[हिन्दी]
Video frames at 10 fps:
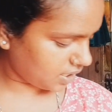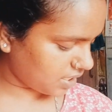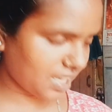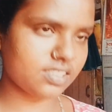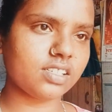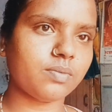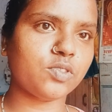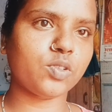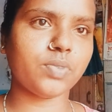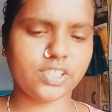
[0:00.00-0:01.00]
नहीं आज तक
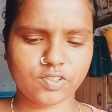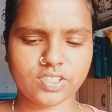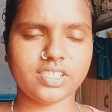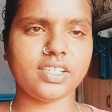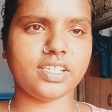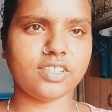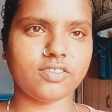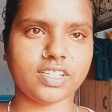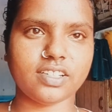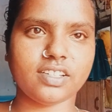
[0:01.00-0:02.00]
हम कूपन यूज नहीं किए
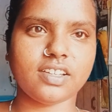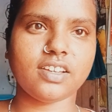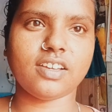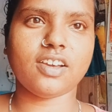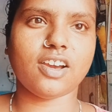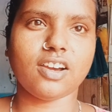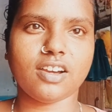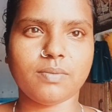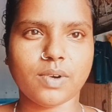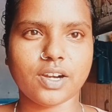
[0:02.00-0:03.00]
हुए
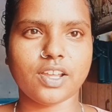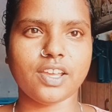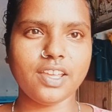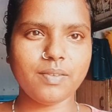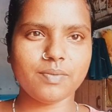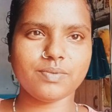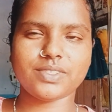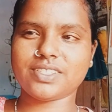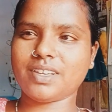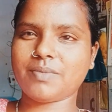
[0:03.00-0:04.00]
अब आ रहा है
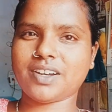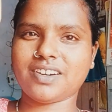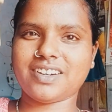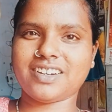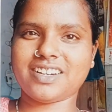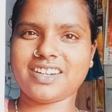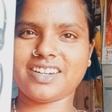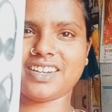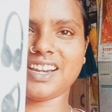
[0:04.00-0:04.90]
सामान